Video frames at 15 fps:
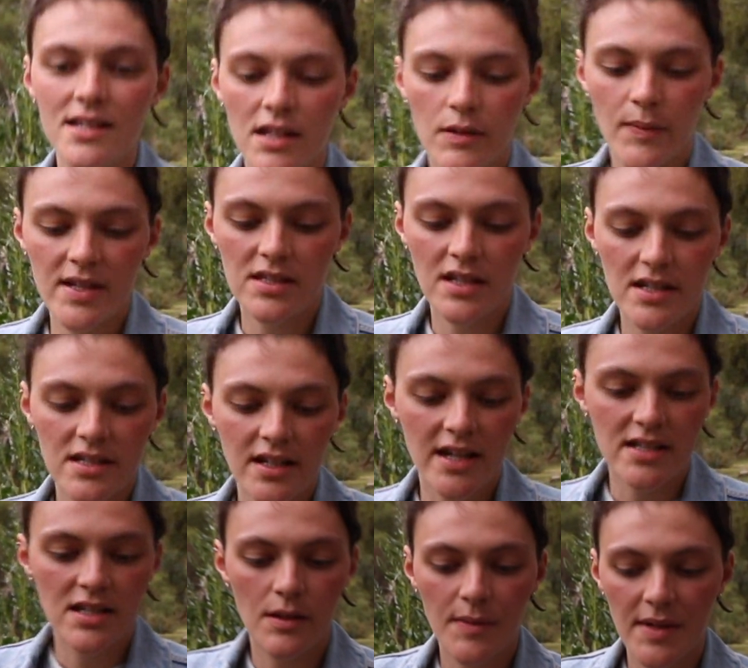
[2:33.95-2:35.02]
silvestres y las
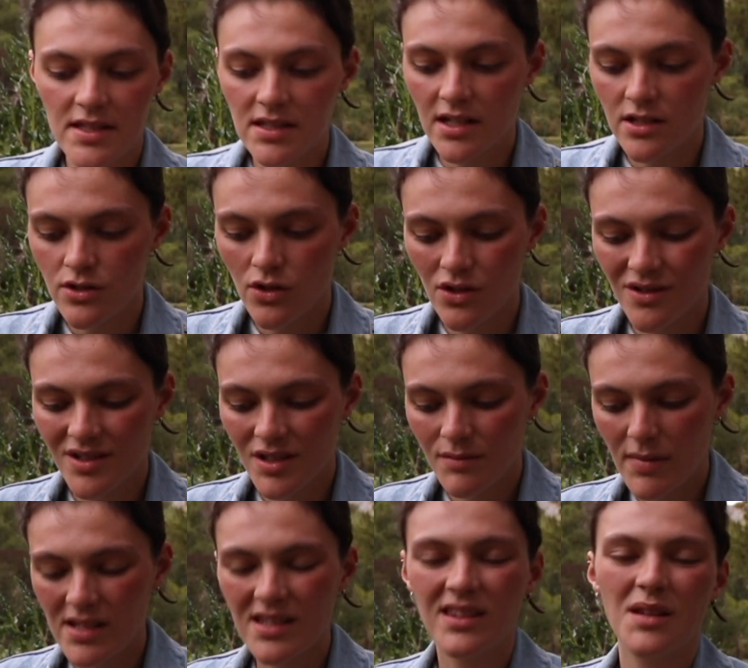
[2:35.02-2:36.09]
silvestres son
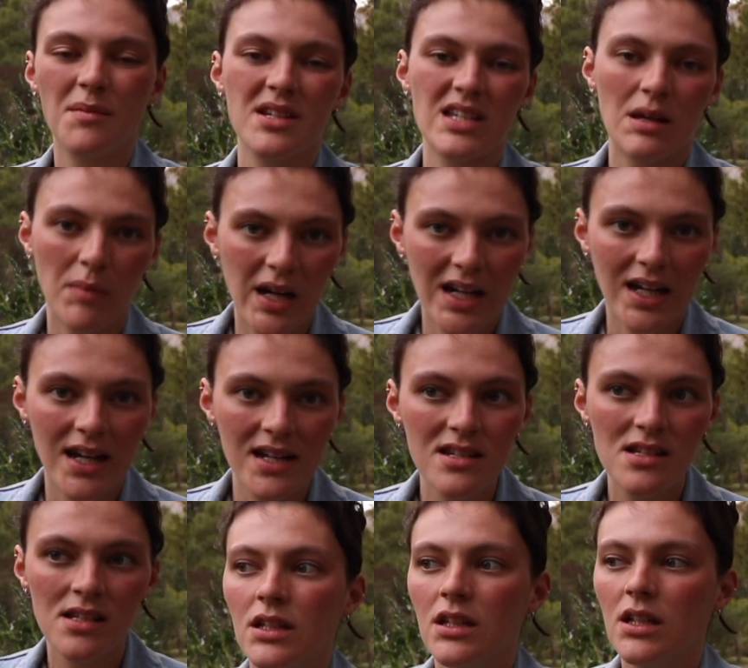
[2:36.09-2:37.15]
bastante más amargas
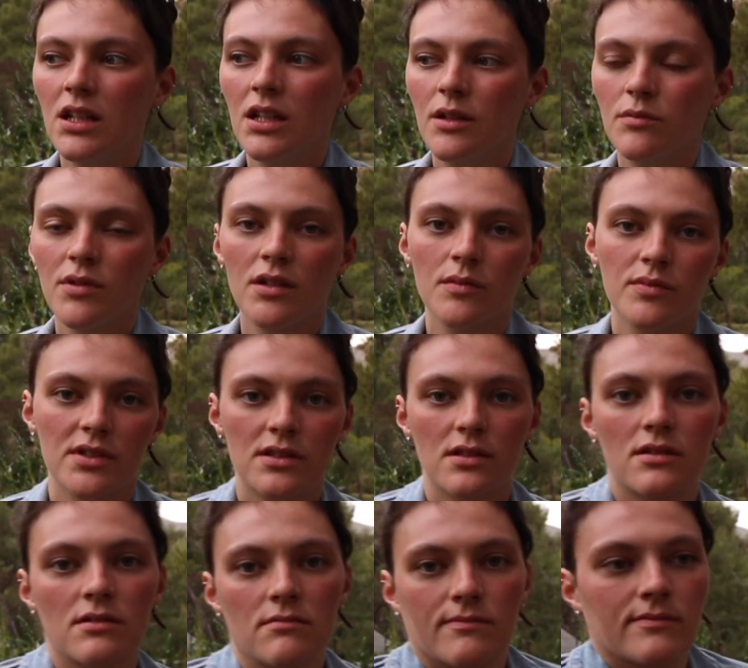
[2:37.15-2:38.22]
y bueno, pues
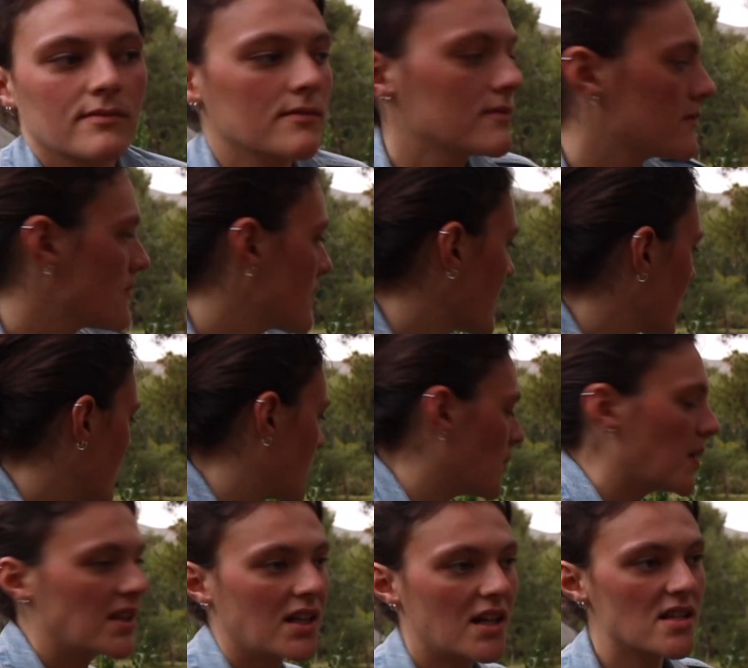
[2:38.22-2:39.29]
no me
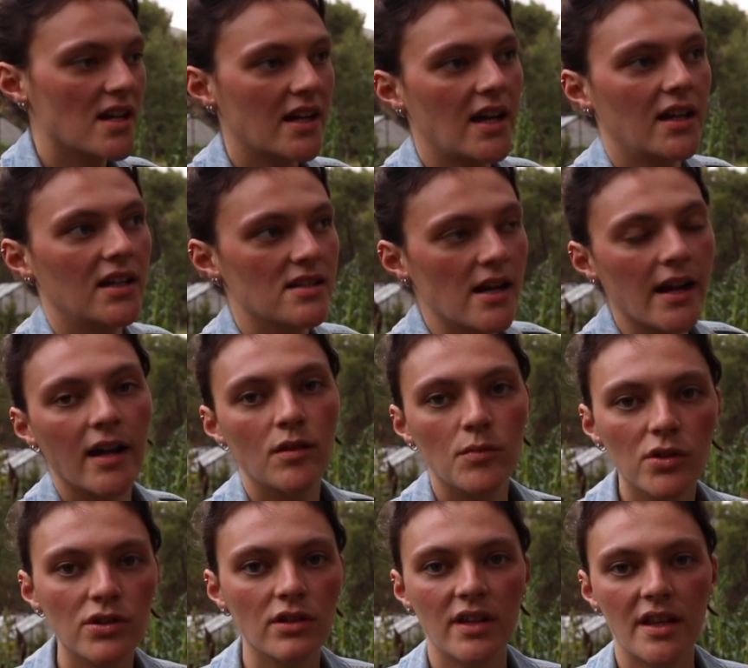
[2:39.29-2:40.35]
interesa que aquí salgan un
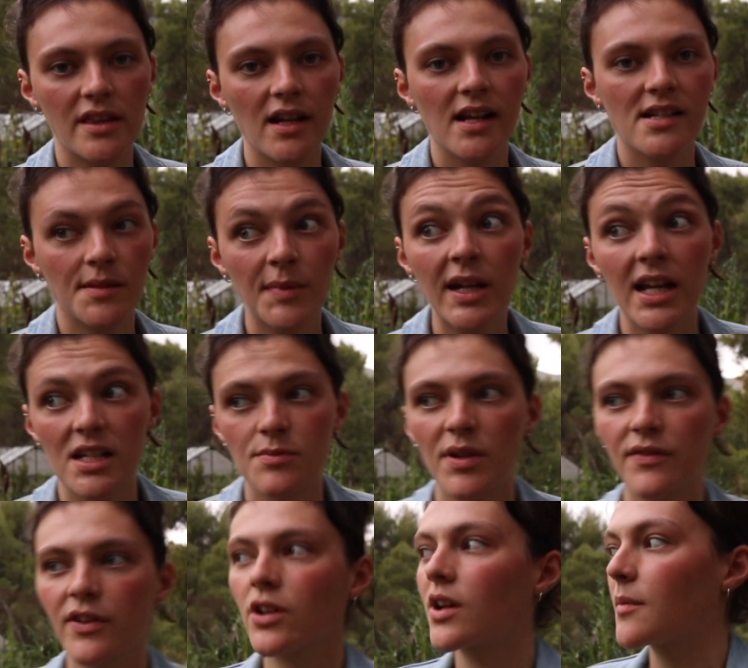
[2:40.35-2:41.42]
montón de acelgas amargas,
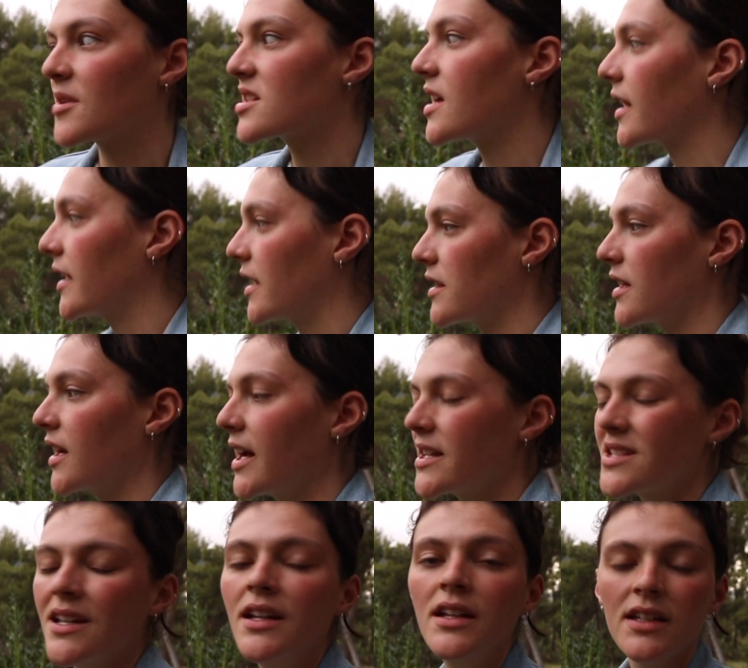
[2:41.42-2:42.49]
prefiero que me salgan acelgas
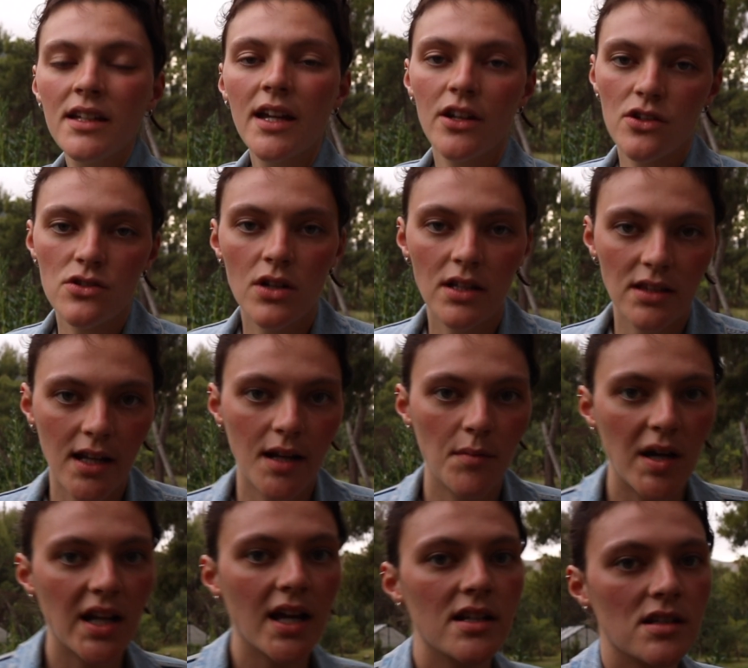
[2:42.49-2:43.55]
que no son tan
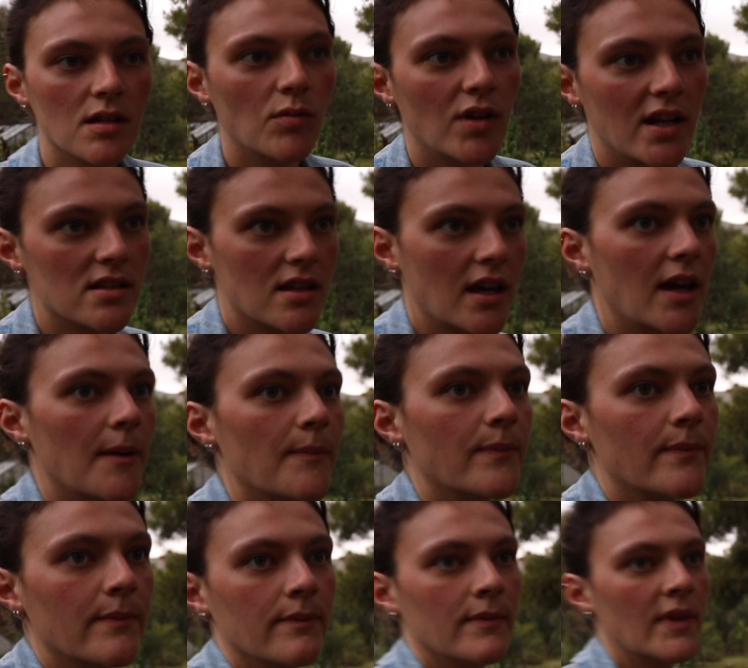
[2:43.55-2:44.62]
amargas como las que,
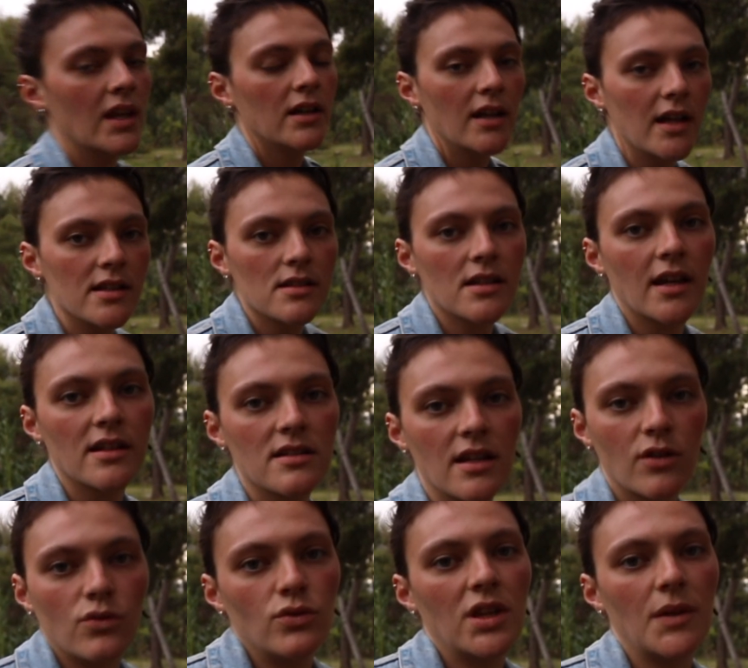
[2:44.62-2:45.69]
las que se
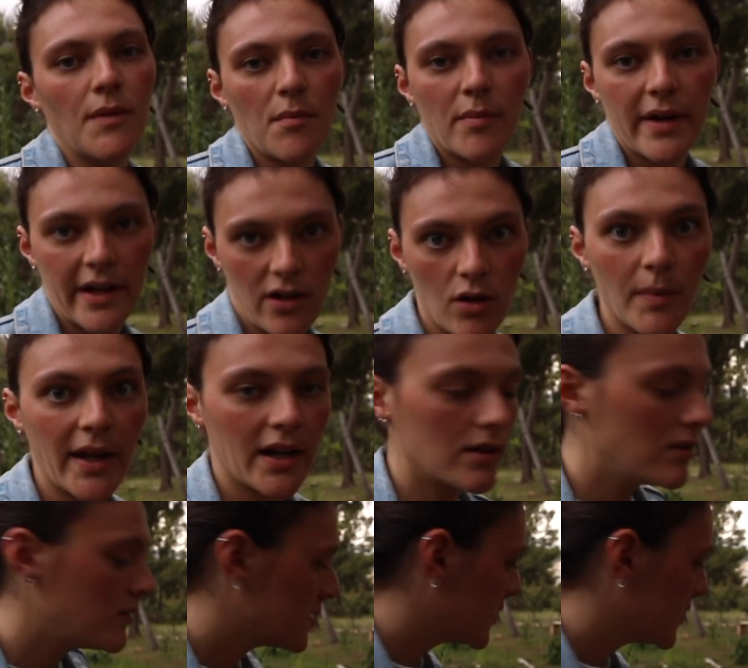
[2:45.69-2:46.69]
cultivan para comer, ¿no?